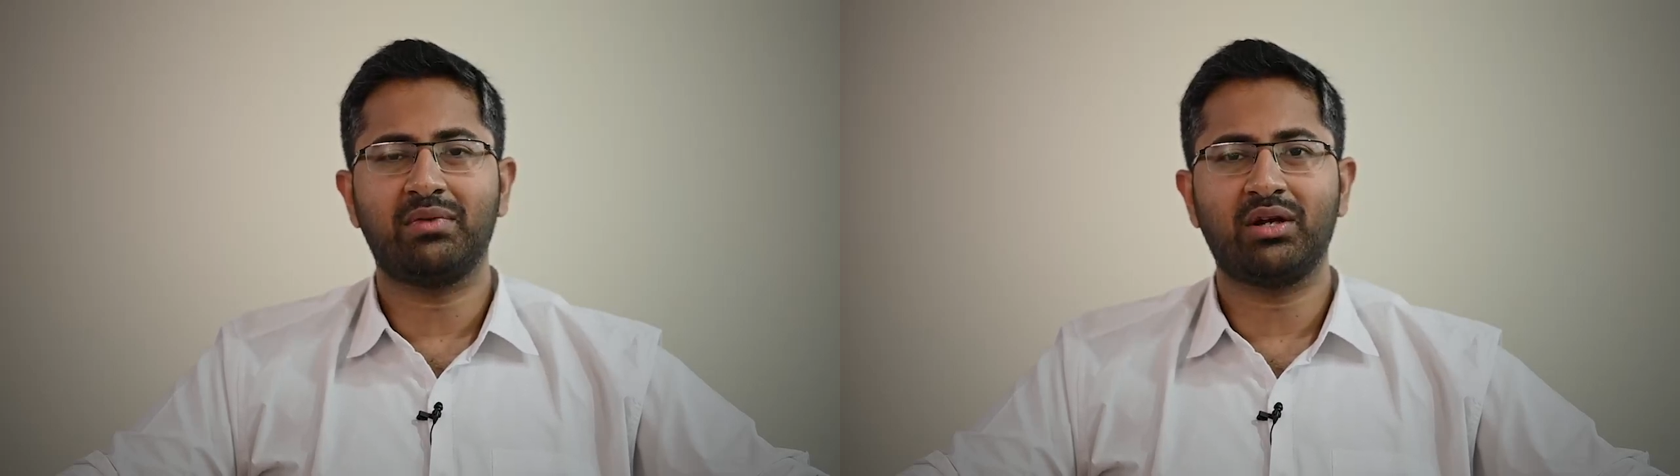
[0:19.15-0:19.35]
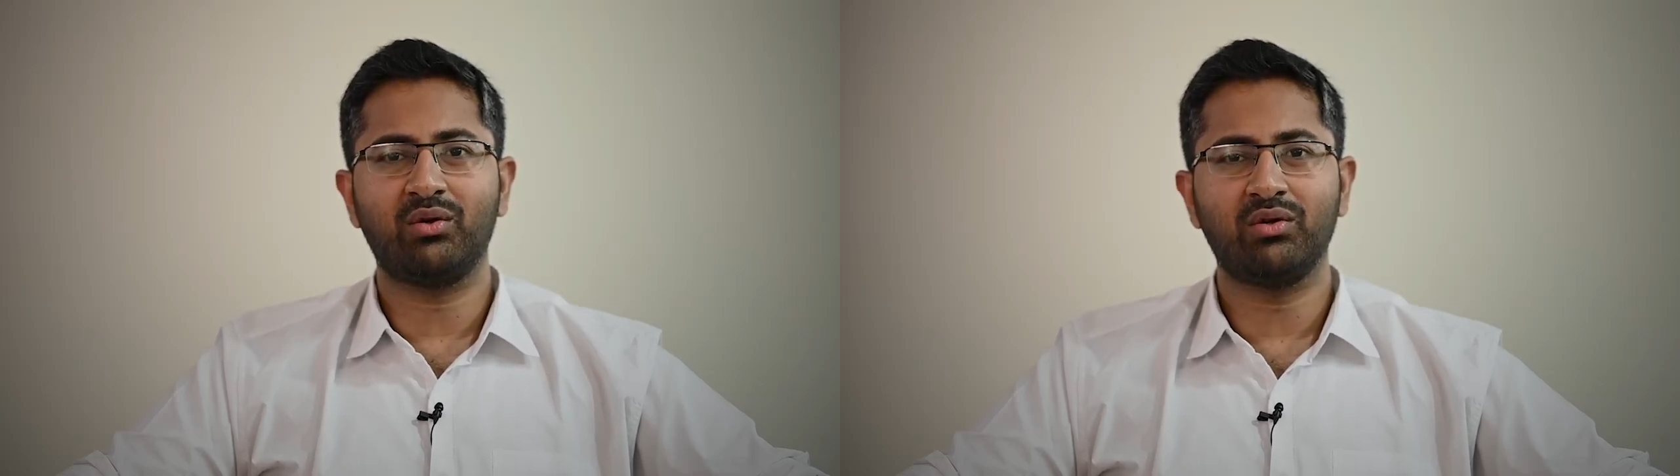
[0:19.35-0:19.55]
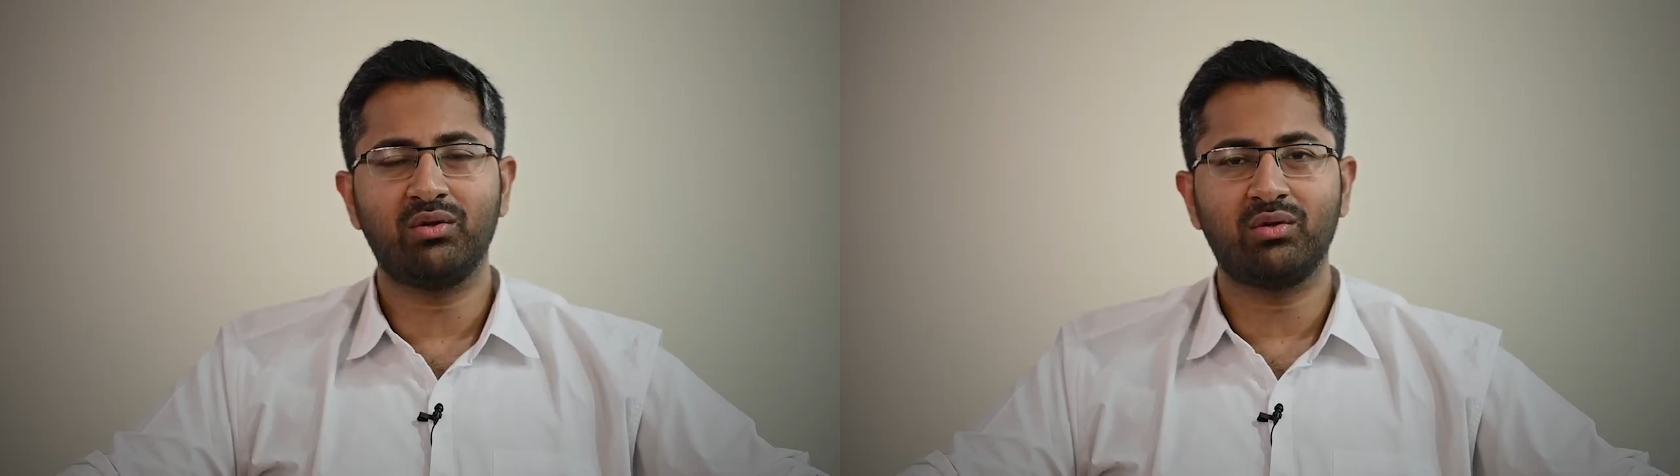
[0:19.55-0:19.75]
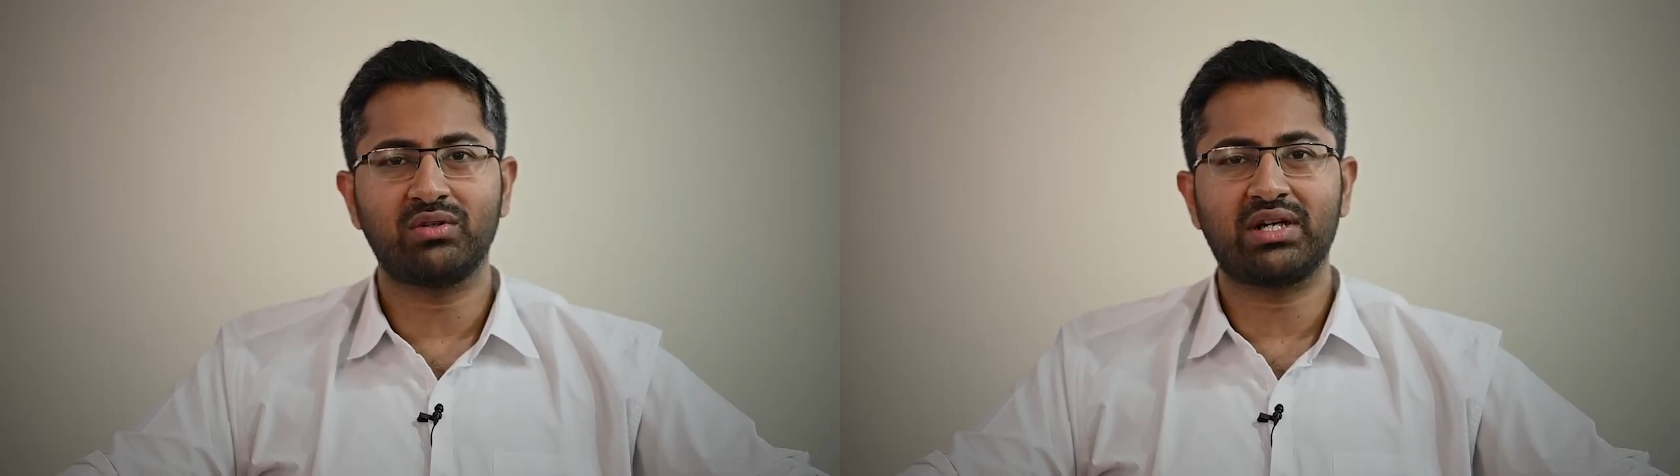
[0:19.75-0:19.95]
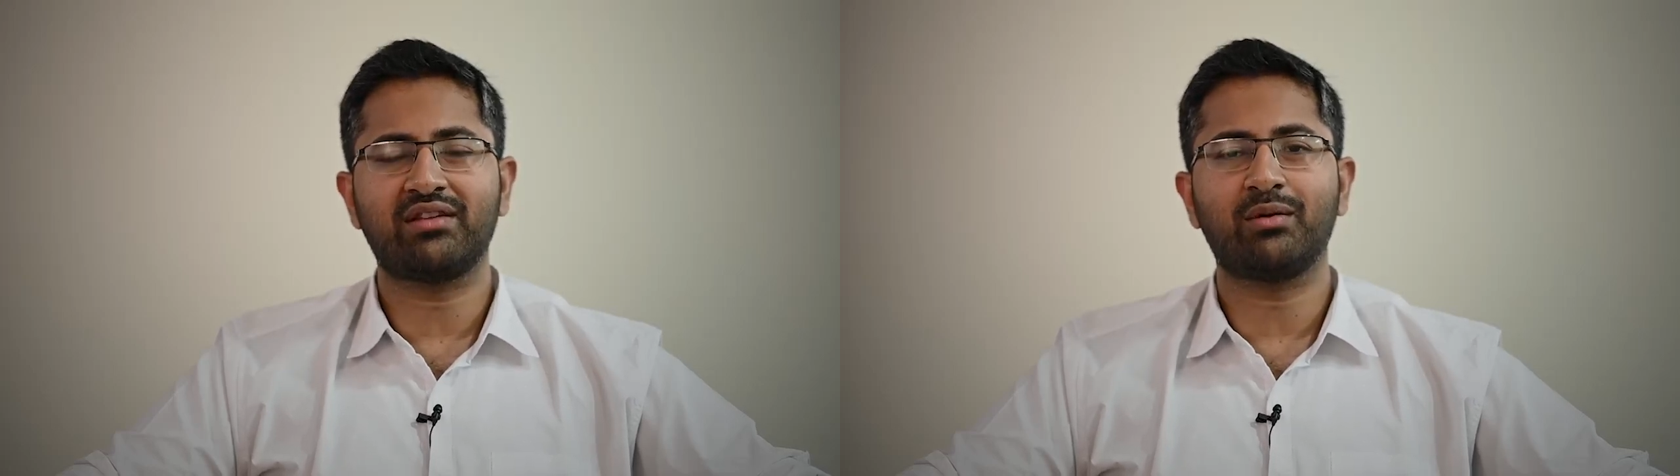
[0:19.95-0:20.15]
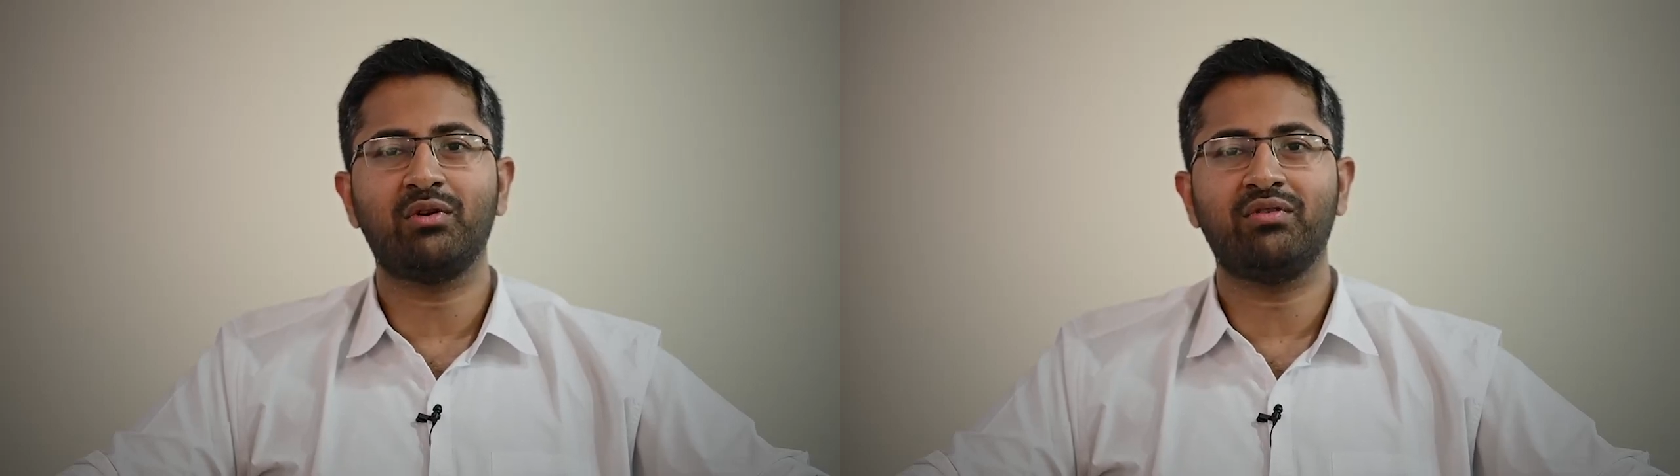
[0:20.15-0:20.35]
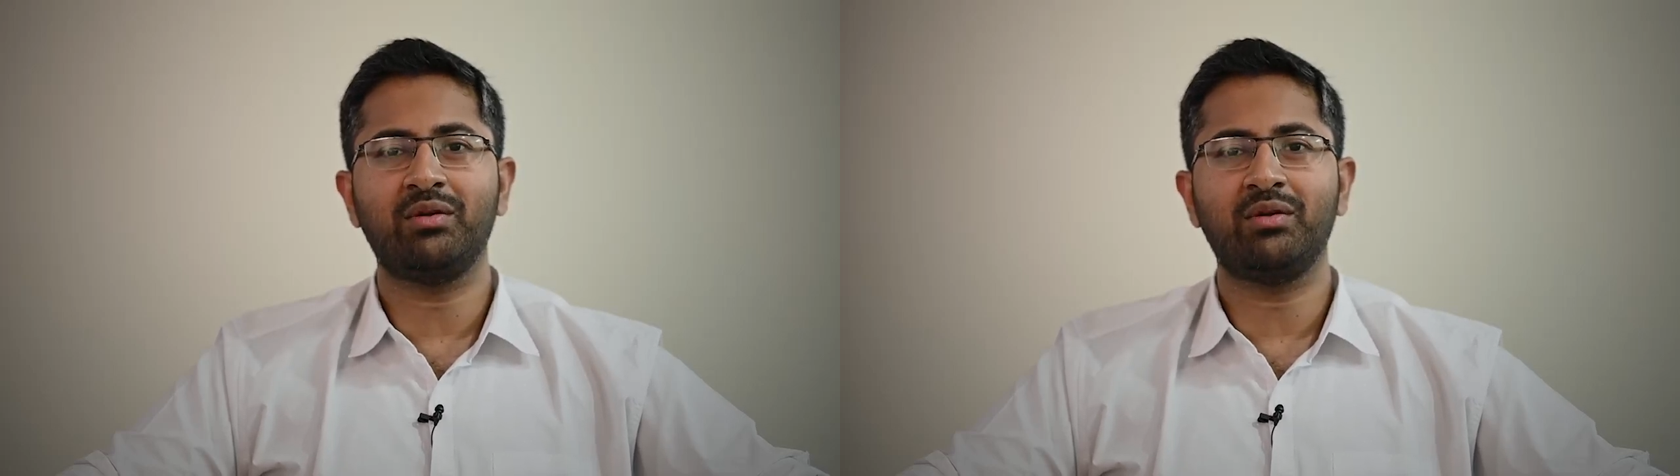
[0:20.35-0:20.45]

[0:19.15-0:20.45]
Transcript: మన గొంతు చట్టసభలో